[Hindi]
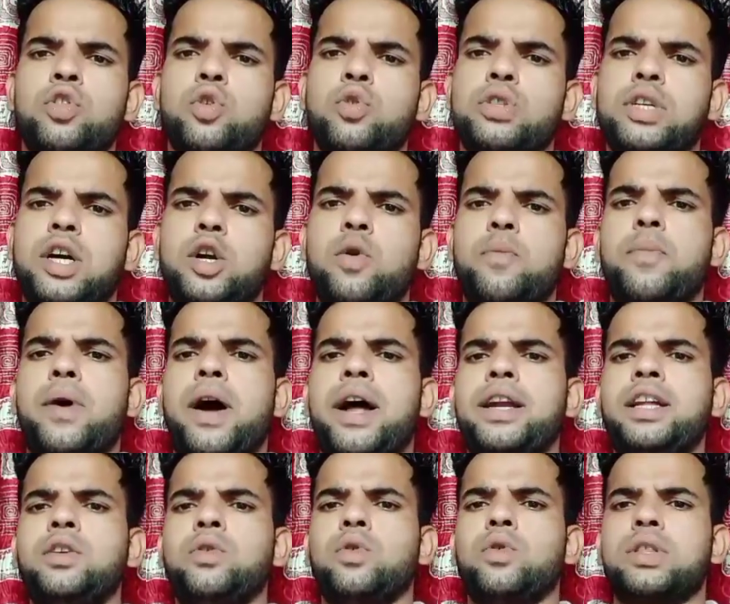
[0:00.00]
तो उसका जो
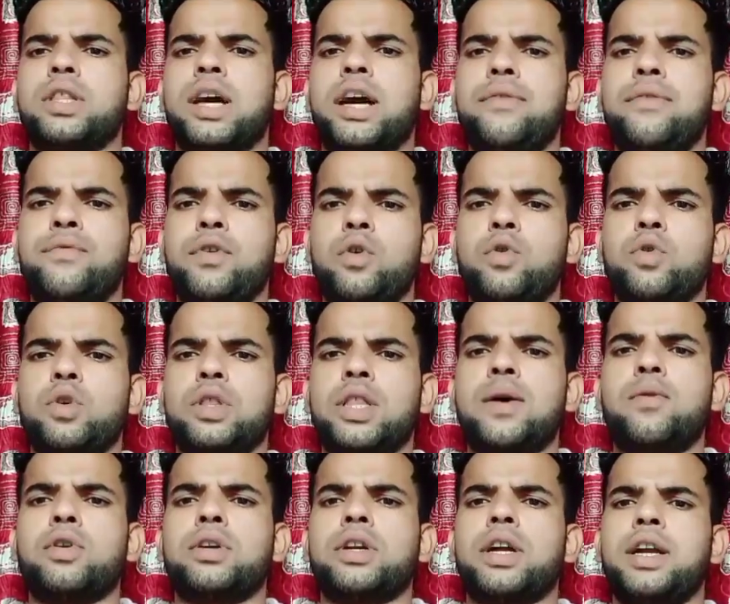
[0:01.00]
पानी जो होता है फ्लूड होता
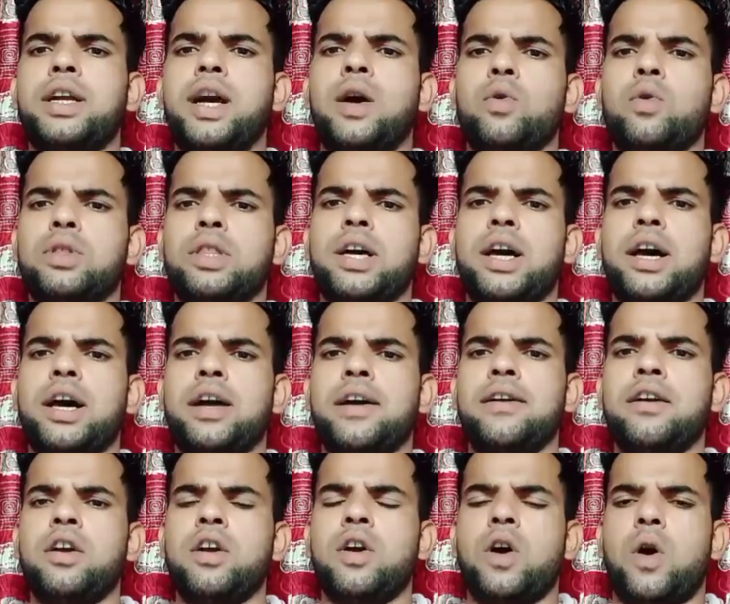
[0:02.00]
है वो ठंडा होता
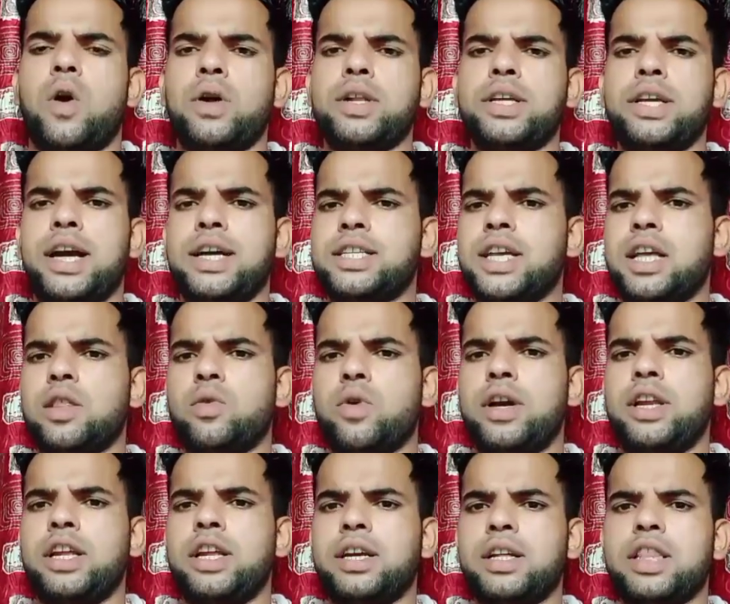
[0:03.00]
है और ये ऐसा तो
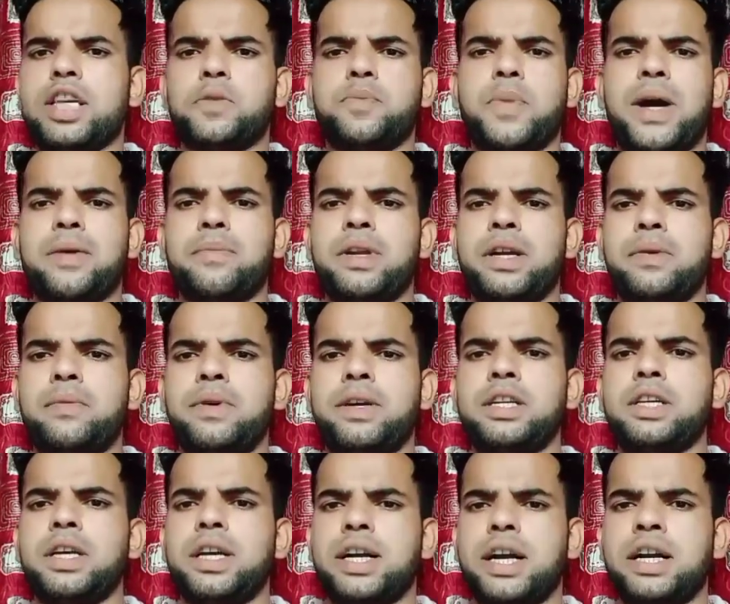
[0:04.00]
है नहीं कि दस पाँच मिनट में
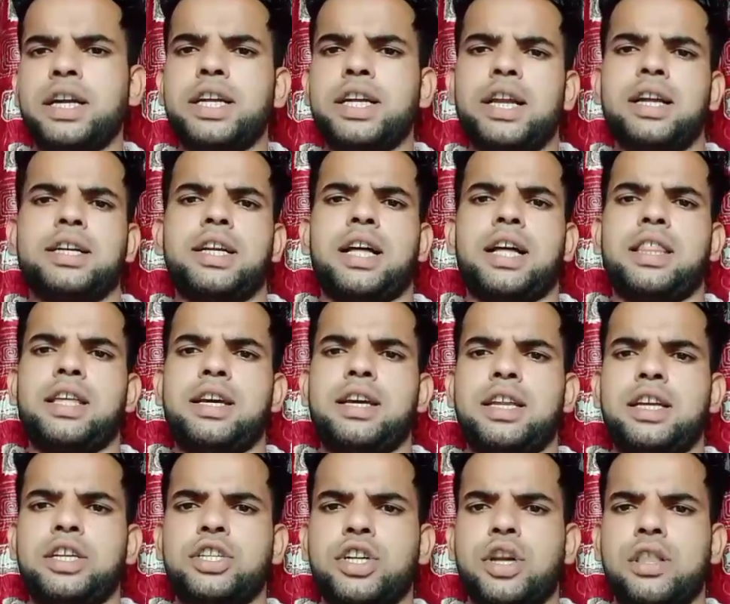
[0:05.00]
ये घंटे लग जाते हैं
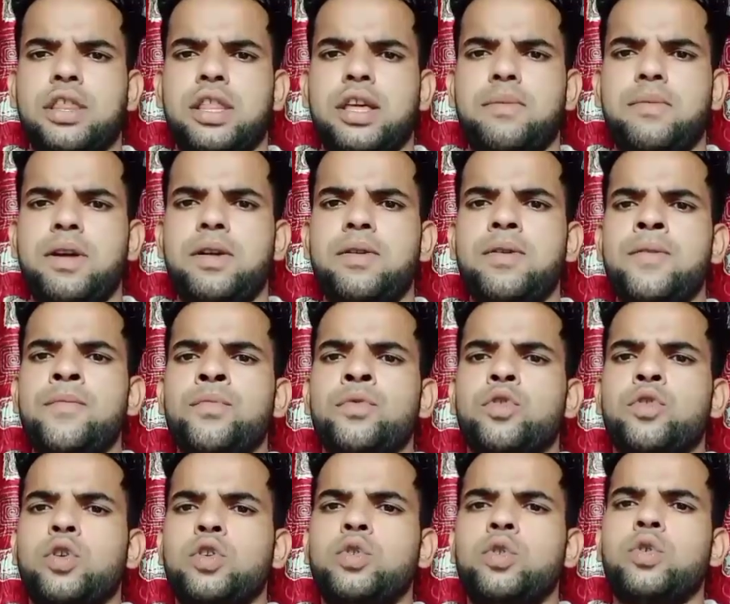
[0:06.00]
इन्हें चढ़ने में
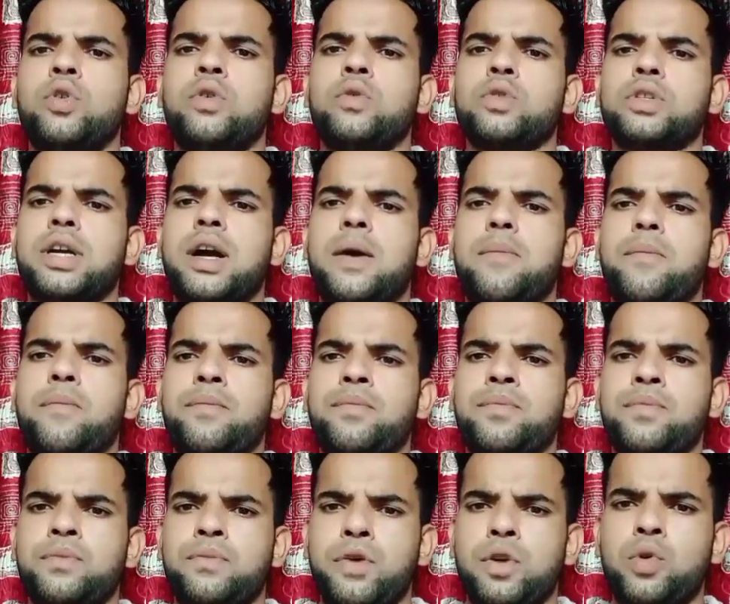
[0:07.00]
तो जो उसका
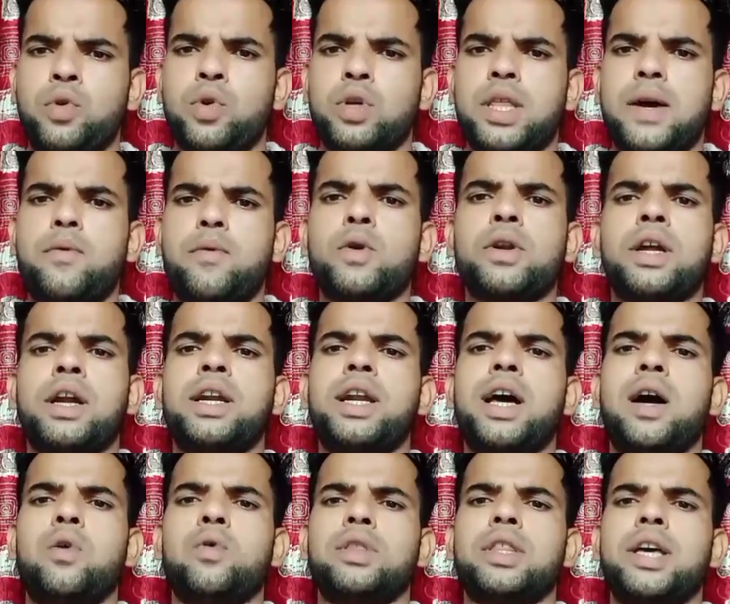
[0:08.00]
फ्लूड होता है वो
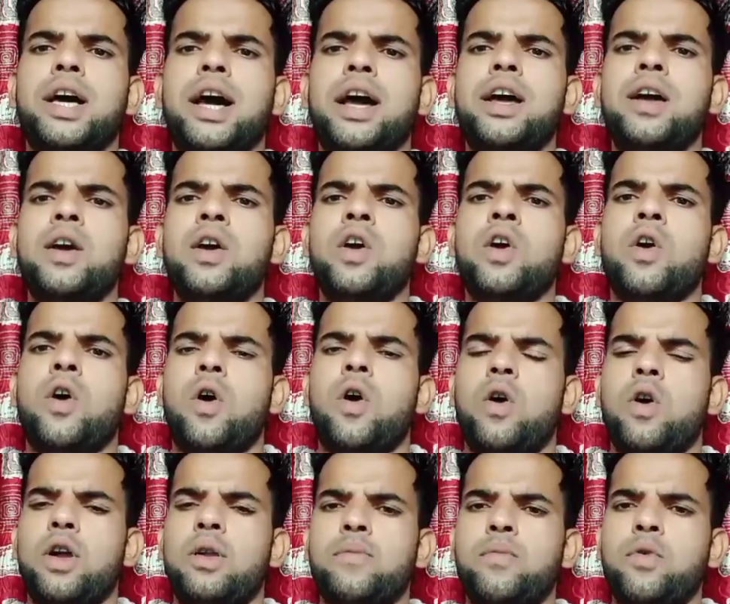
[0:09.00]
ठंडा होता है
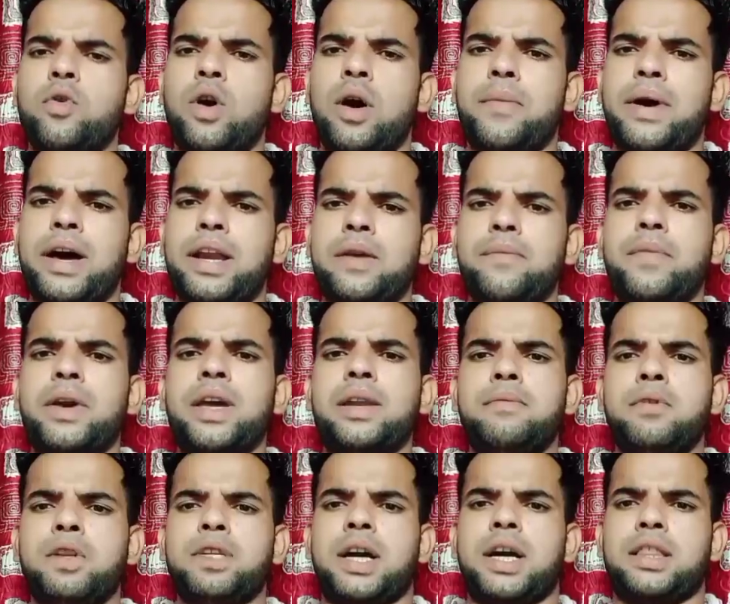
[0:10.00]
और वो हमारी
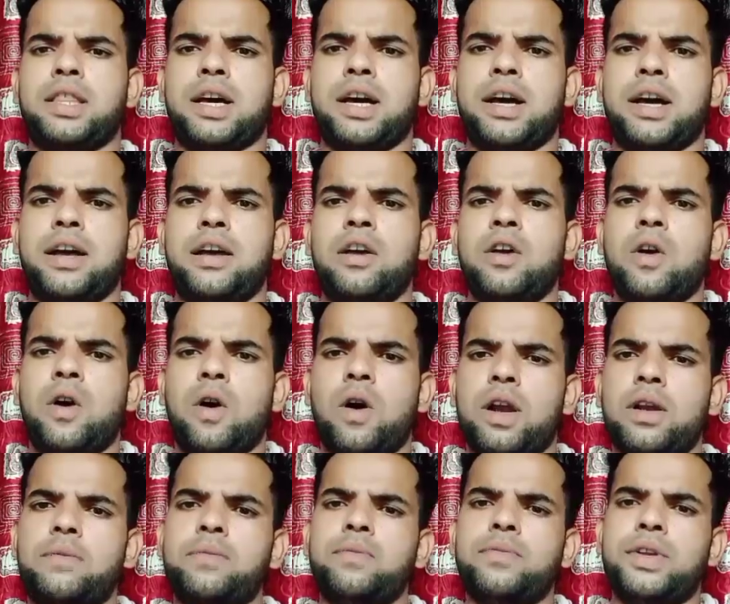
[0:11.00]
बेन में जाता है
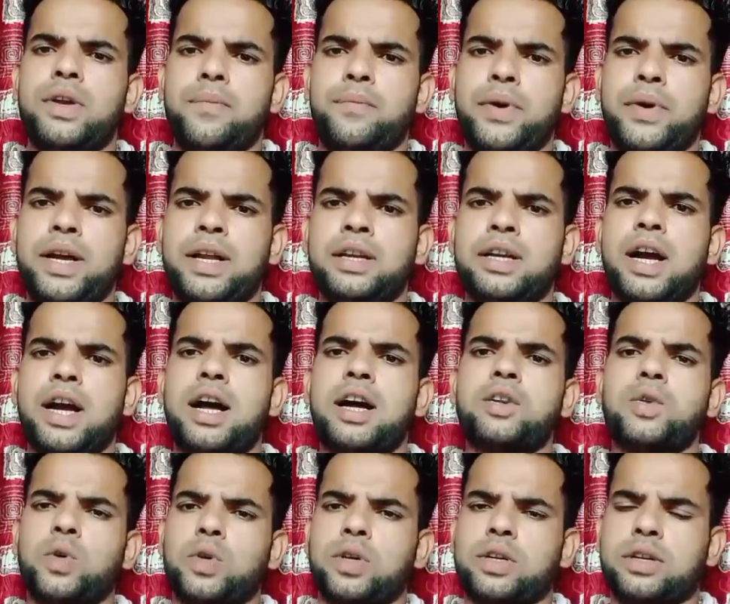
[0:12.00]
और बेन का
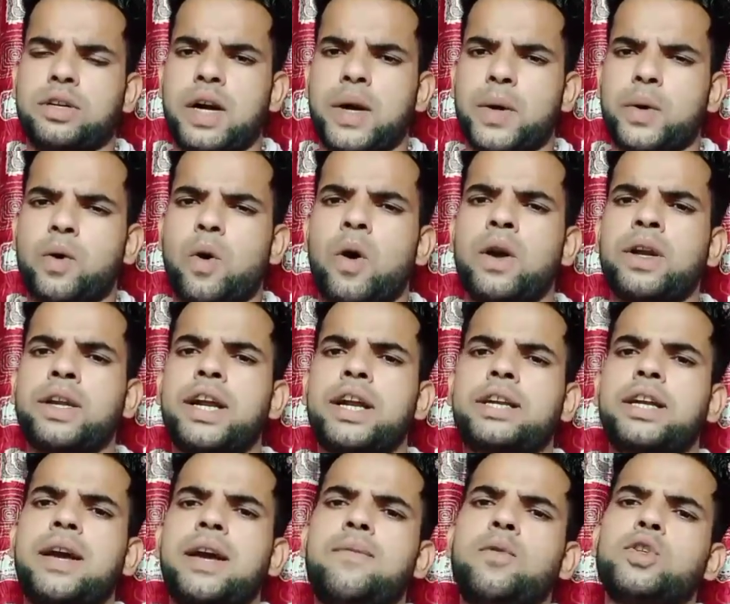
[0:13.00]
जो
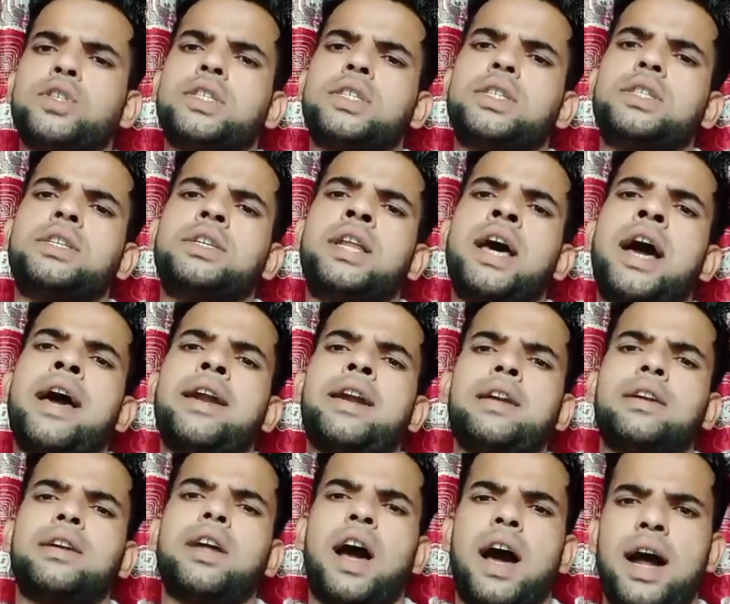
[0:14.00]
कांटेक्ट है वो
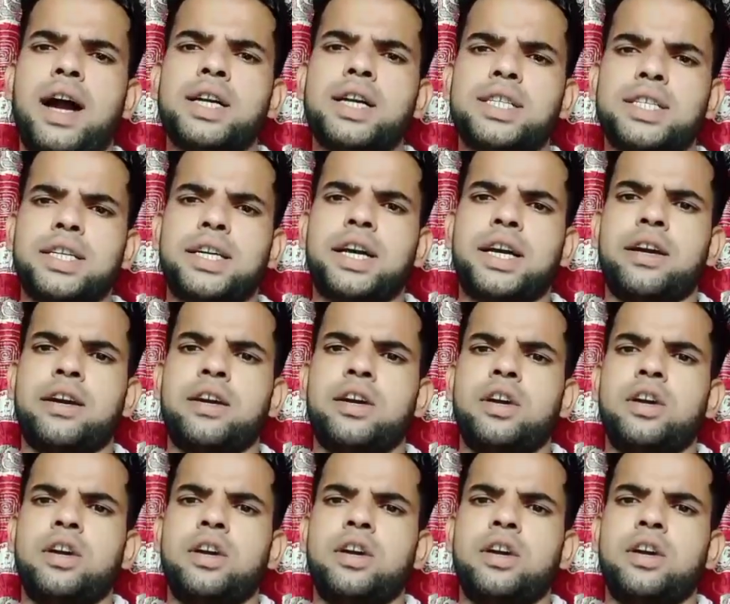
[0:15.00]
डायरेक्ट हार्ट से है